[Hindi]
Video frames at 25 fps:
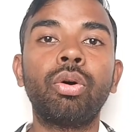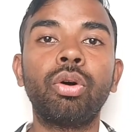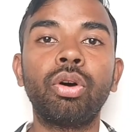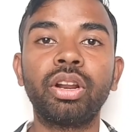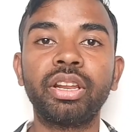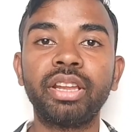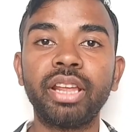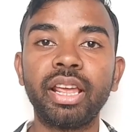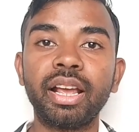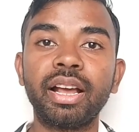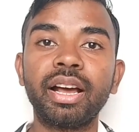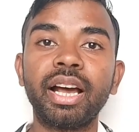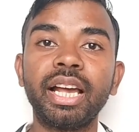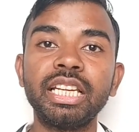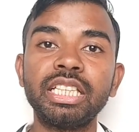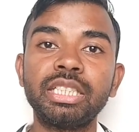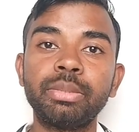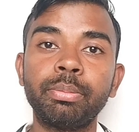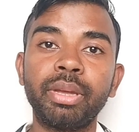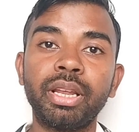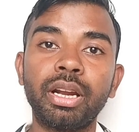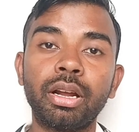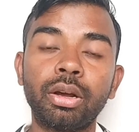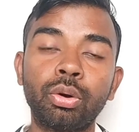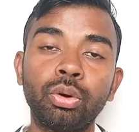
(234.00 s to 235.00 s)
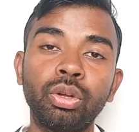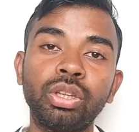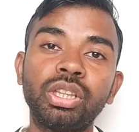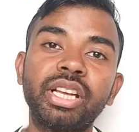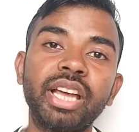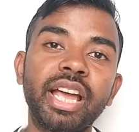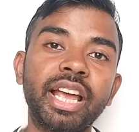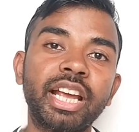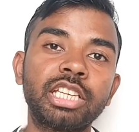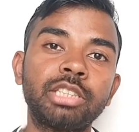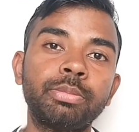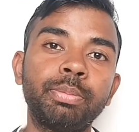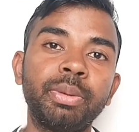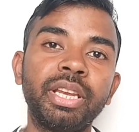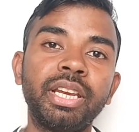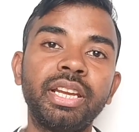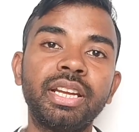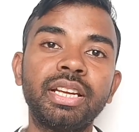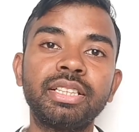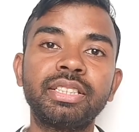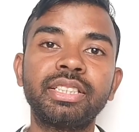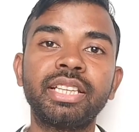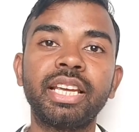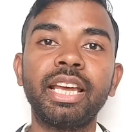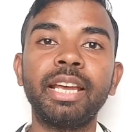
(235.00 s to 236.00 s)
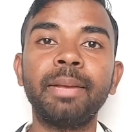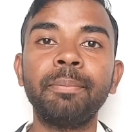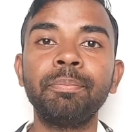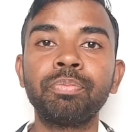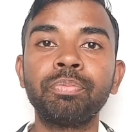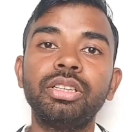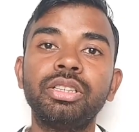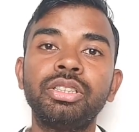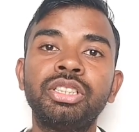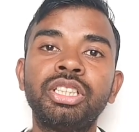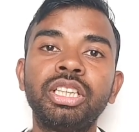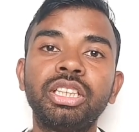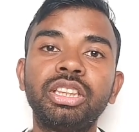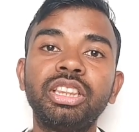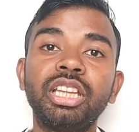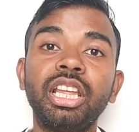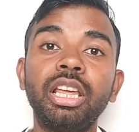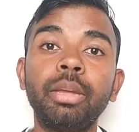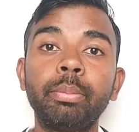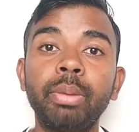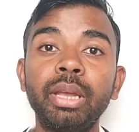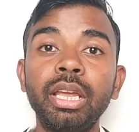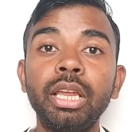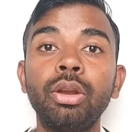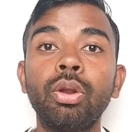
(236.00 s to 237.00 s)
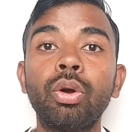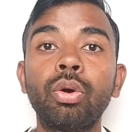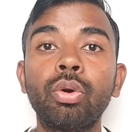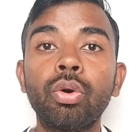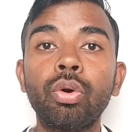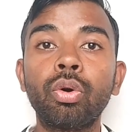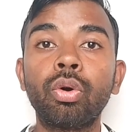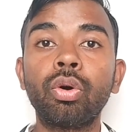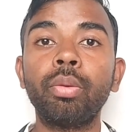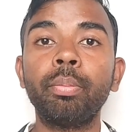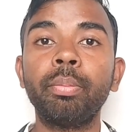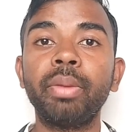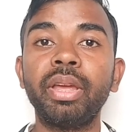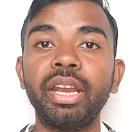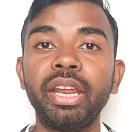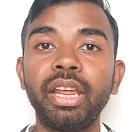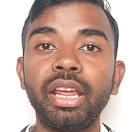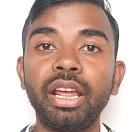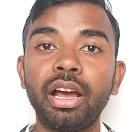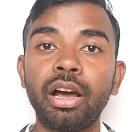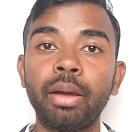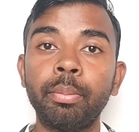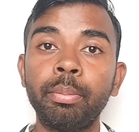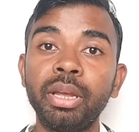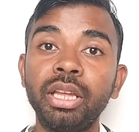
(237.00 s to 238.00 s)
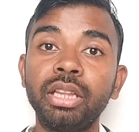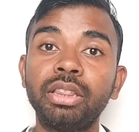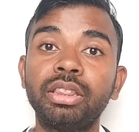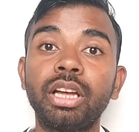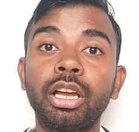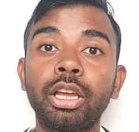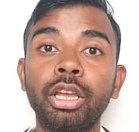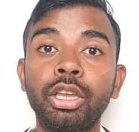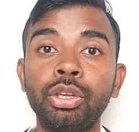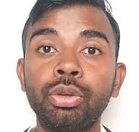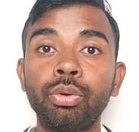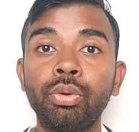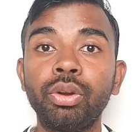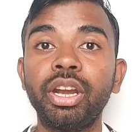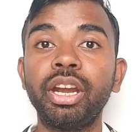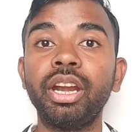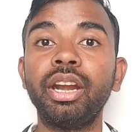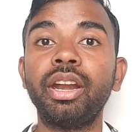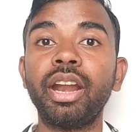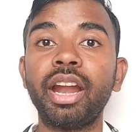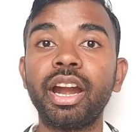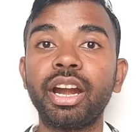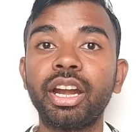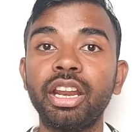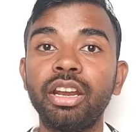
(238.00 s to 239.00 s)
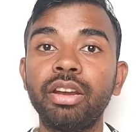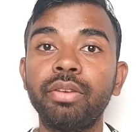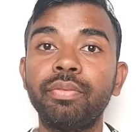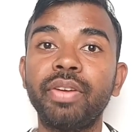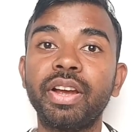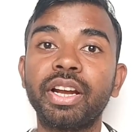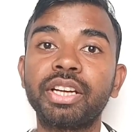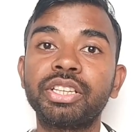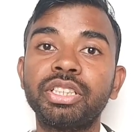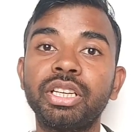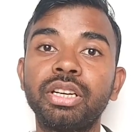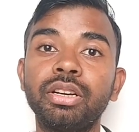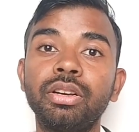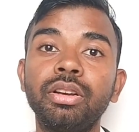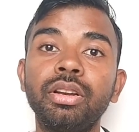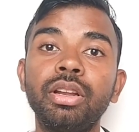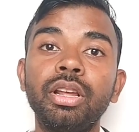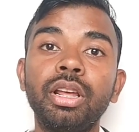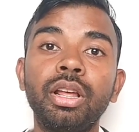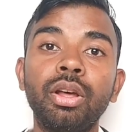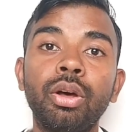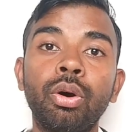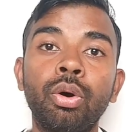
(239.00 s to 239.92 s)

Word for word: और ये गाइज मेरा खुद का एक्सपीरियंस है जितने भी लोगों को मैंने अभी तक यूनरी ट्रैक्ट इन्फेक्शन